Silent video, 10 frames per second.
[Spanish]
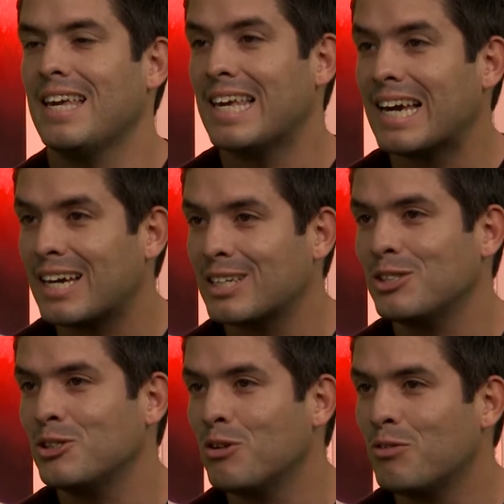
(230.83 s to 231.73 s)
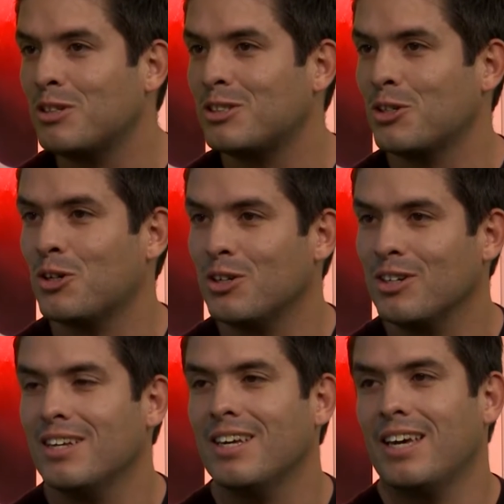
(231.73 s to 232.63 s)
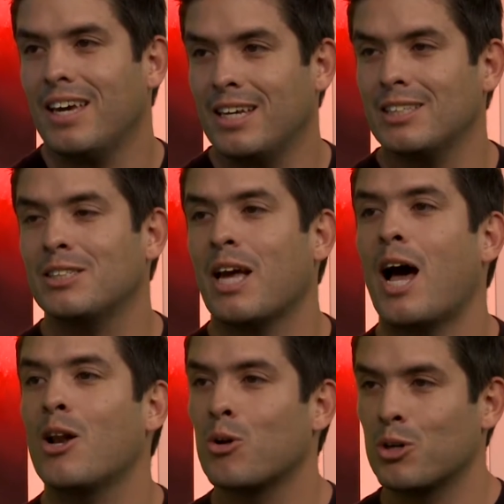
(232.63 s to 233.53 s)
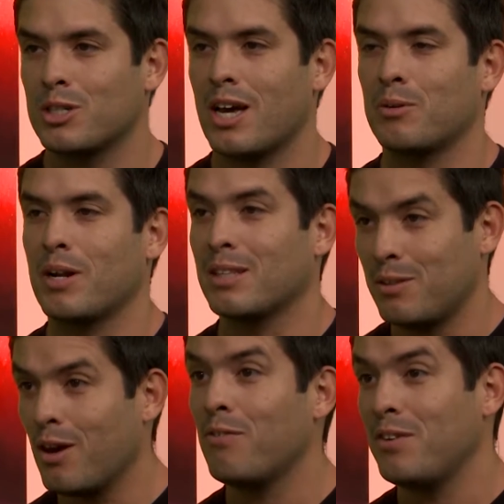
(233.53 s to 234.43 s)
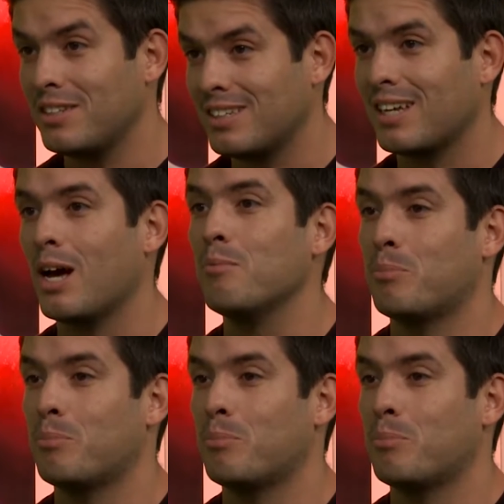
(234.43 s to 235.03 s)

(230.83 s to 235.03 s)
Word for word: Y ejercicio físico es algo ya, una actividad física